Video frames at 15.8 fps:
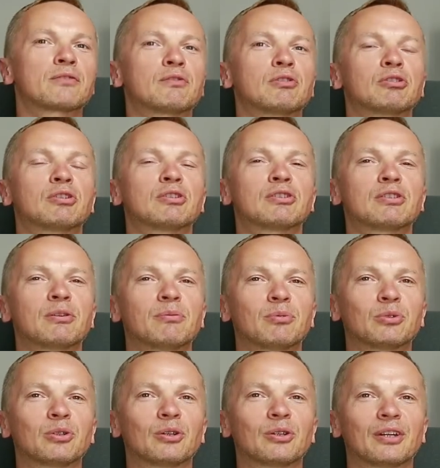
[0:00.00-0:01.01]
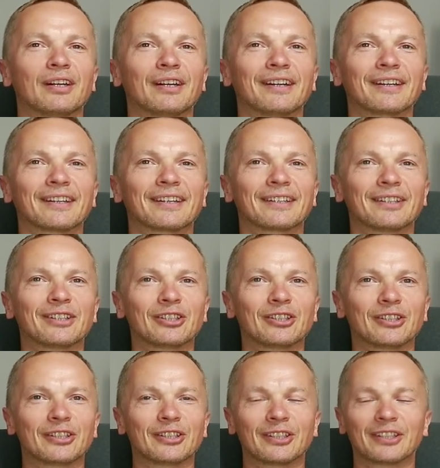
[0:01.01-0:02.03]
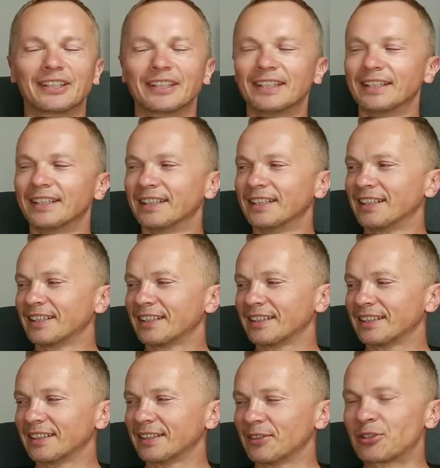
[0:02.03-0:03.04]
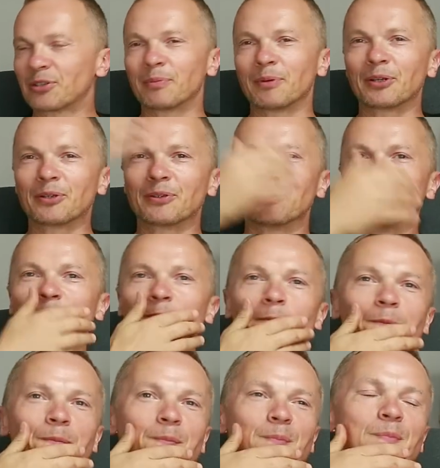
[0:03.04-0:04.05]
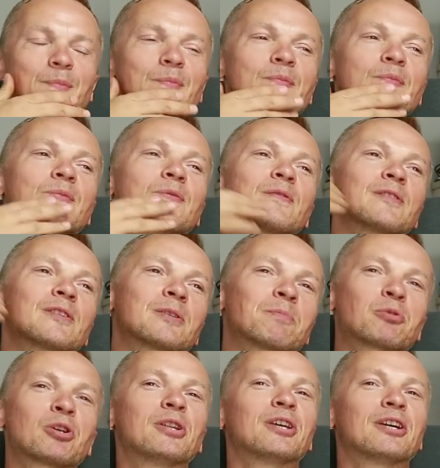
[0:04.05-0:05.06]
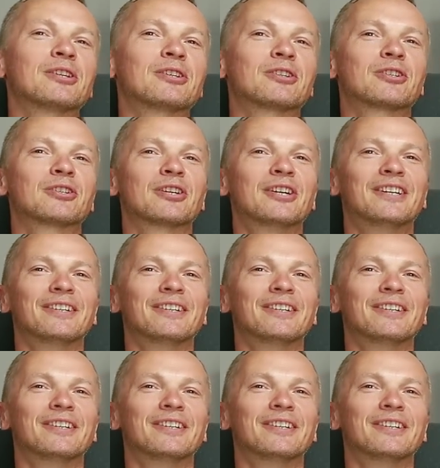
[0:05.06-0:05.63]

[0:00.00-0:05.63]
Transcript: jest w tych dystrybutorach i E, no i trzeba go mm, sprzedać,